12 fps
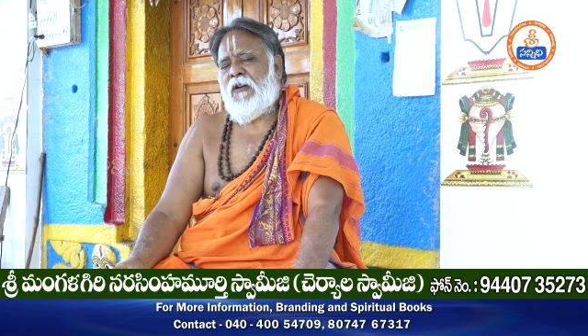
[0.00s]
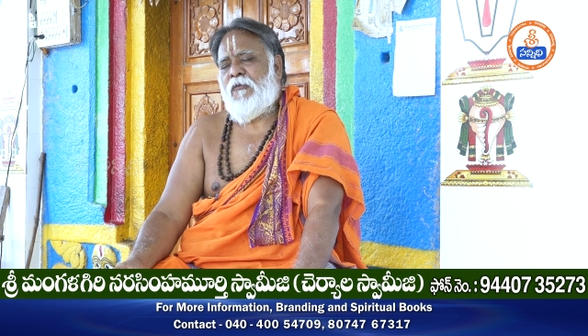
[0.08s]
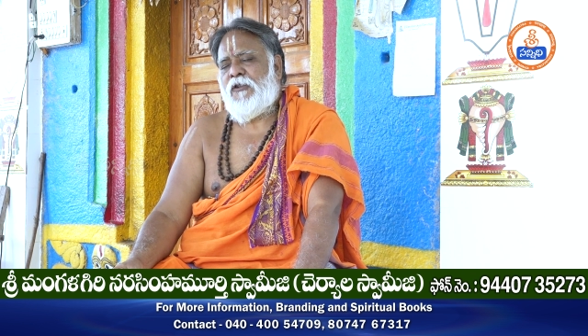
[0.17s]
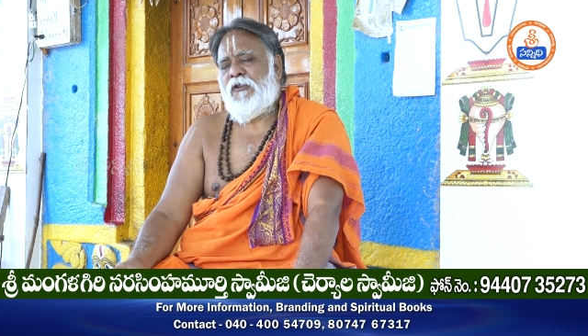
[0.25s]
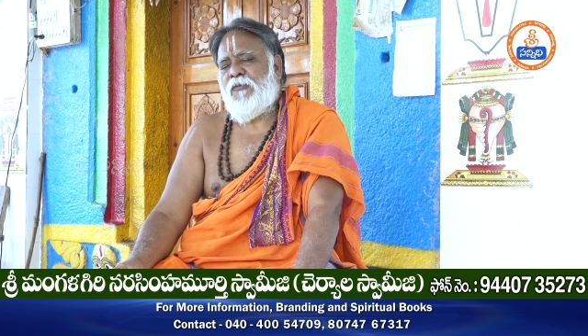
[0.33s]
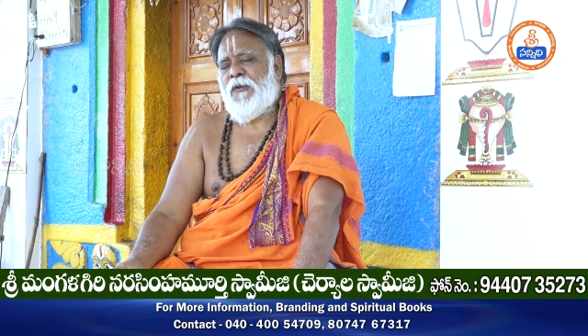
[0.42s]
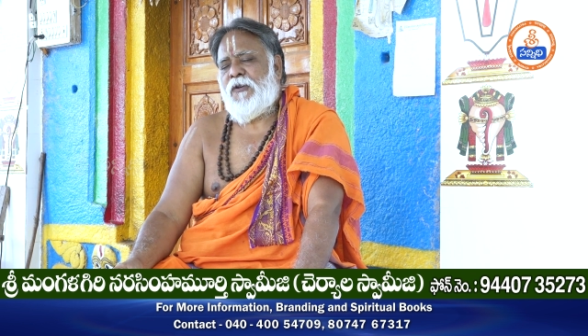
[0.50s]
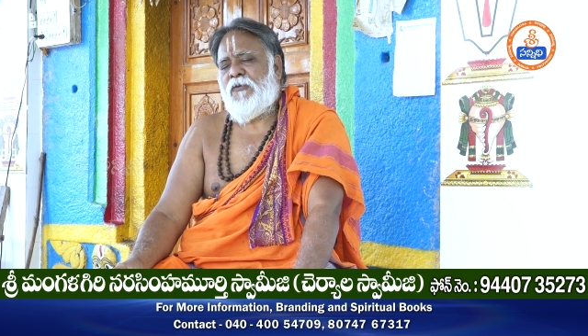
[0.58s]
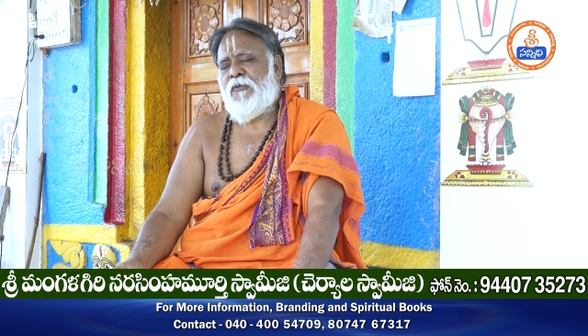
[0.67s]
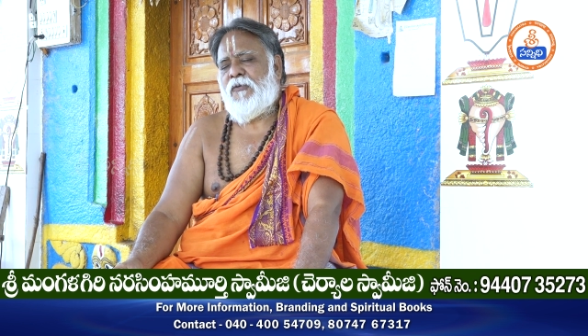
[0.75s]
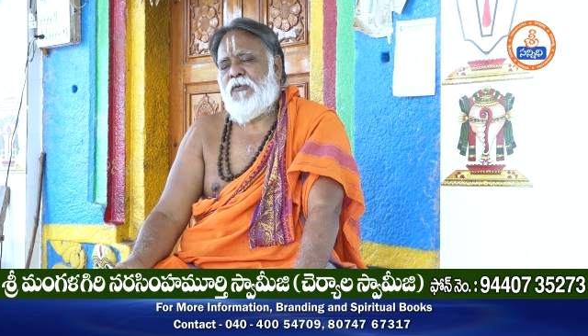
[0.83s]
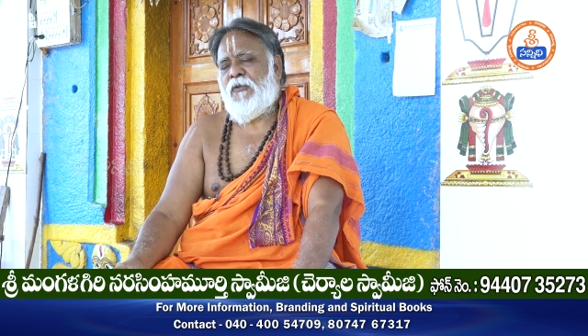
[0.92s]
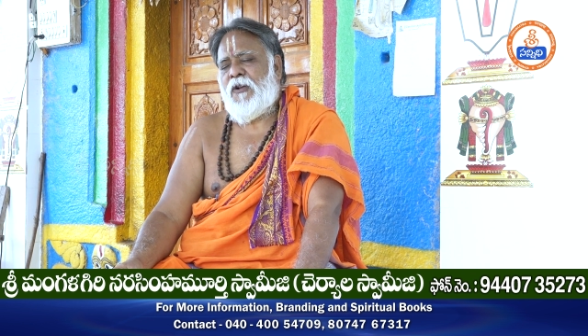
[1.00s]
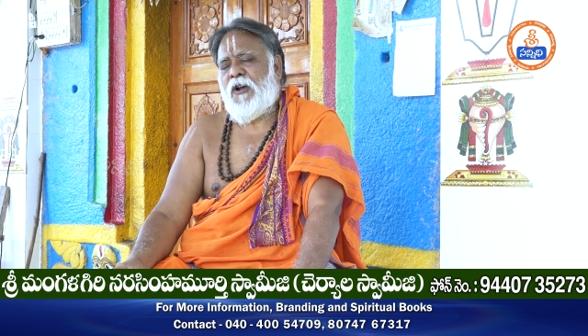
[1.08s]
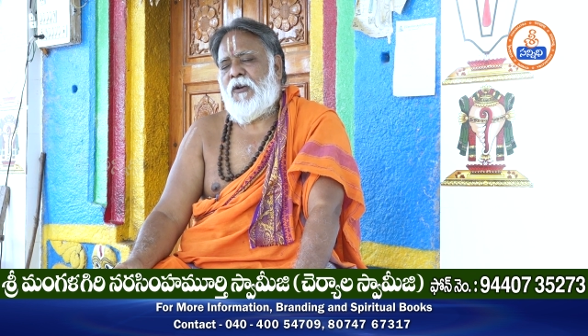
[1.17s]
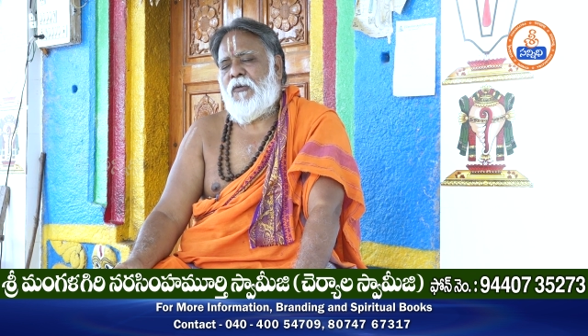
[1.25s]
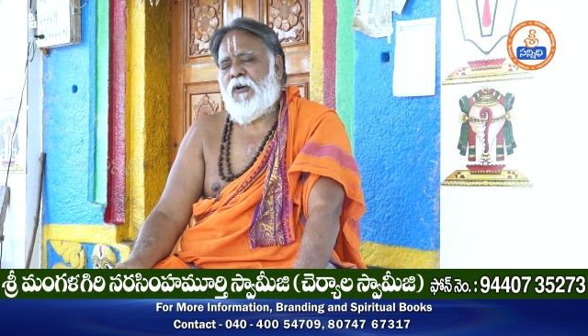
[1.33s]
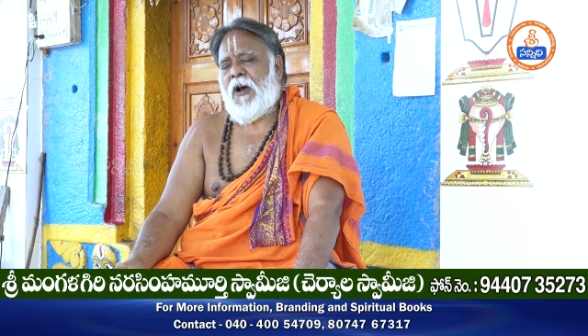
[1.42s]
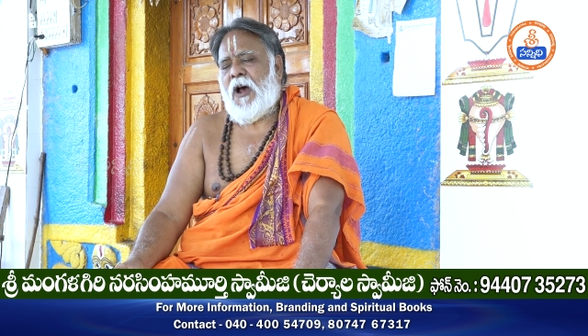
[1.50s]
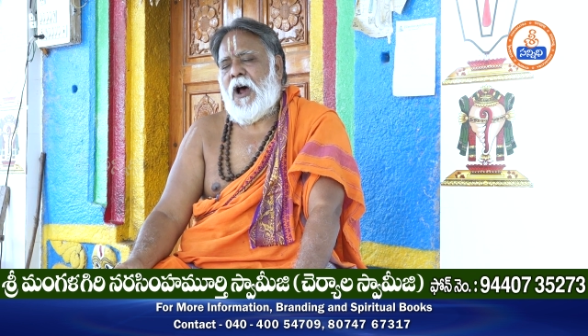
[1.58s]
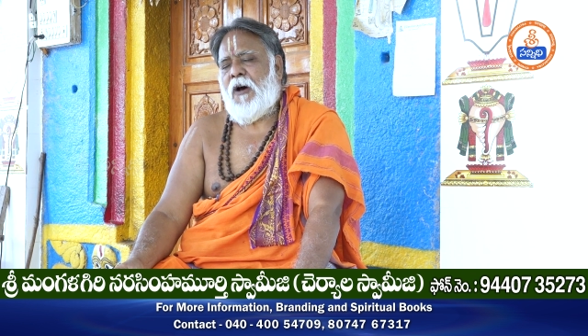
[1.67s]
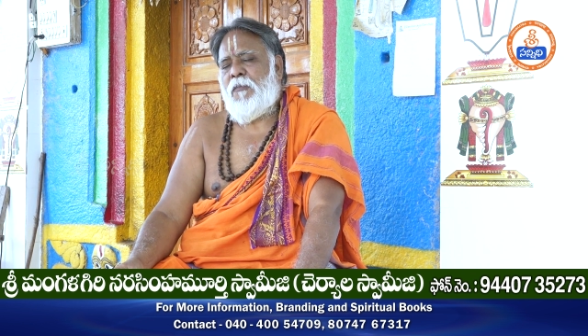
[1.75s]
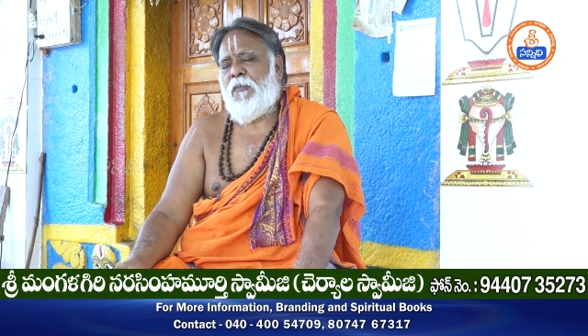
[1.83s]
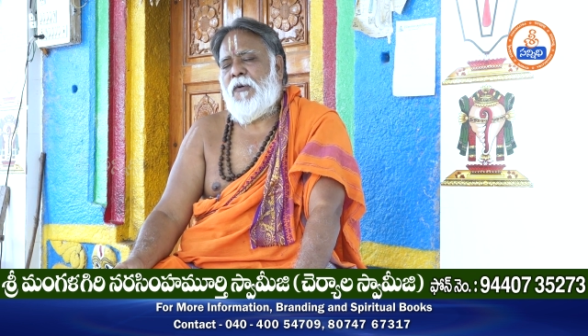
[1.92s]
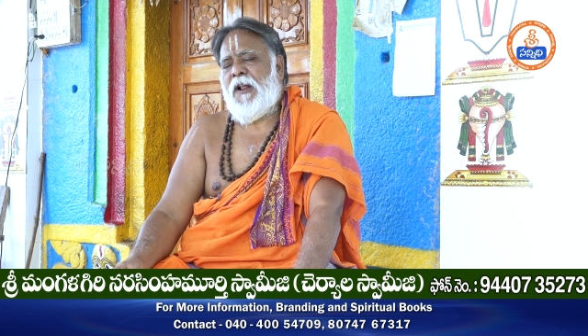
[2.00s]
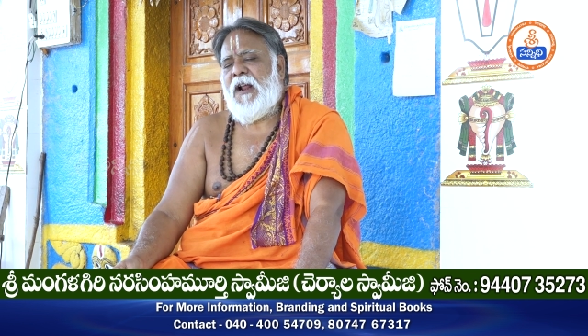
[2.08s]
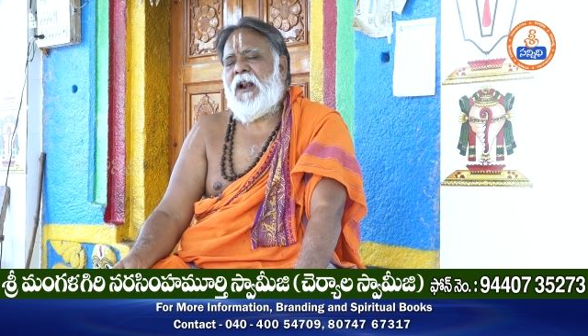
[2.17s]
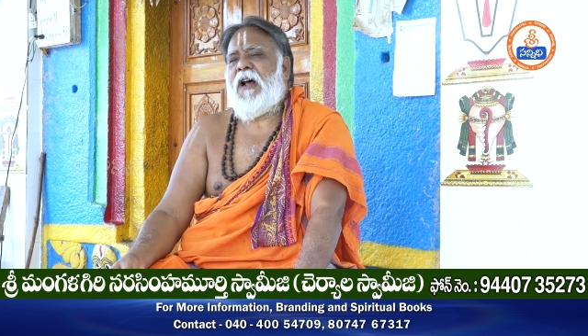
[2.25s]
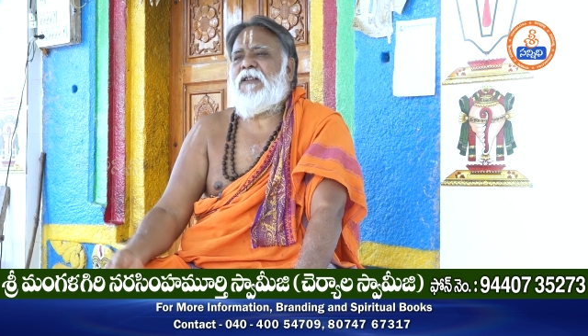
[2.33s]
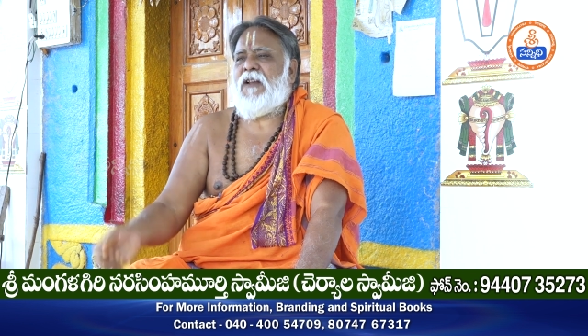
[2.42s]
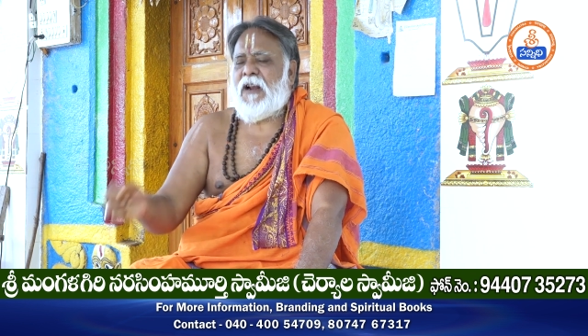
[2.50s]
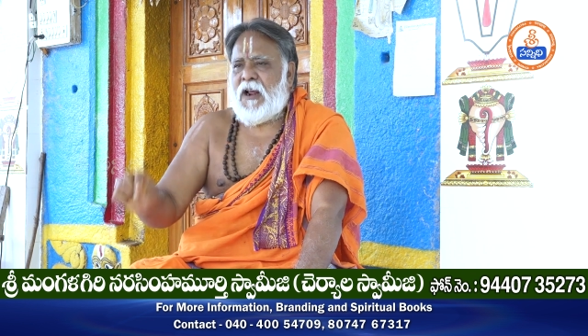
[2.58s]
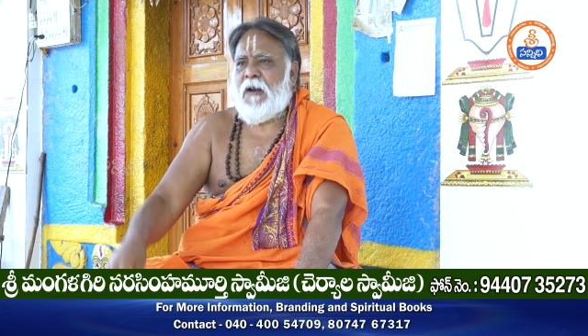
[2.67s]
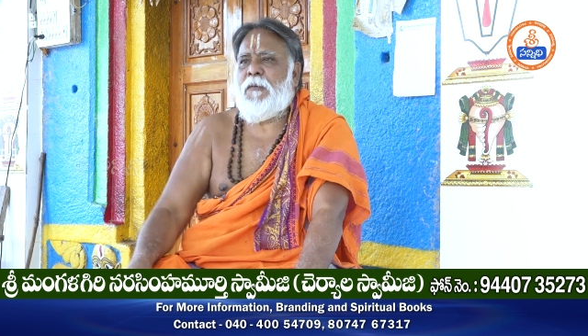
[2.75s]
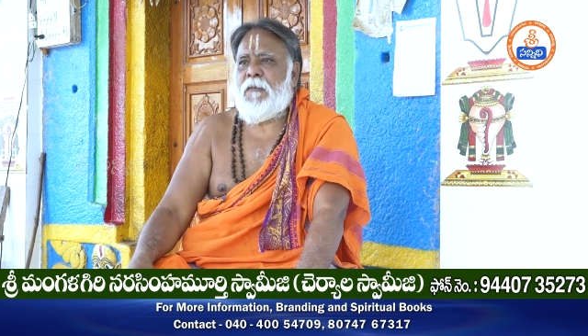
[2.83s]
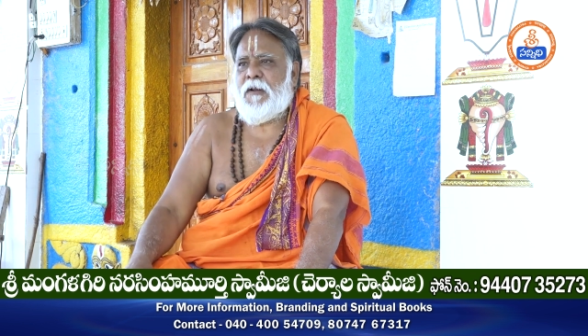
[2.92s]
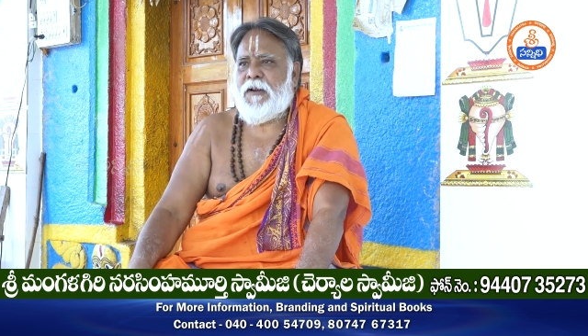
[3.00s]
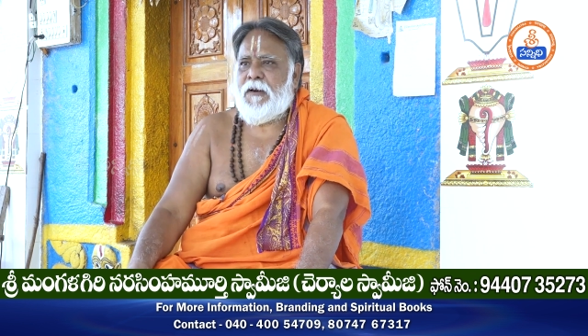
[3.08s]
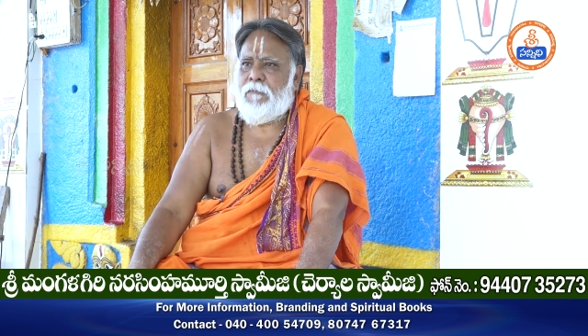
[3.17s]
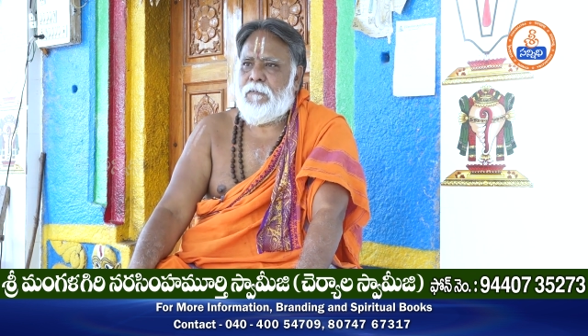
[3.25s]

మొదలు పెట్టుకున్నానో అప్పుడే నా సంకల్పం అది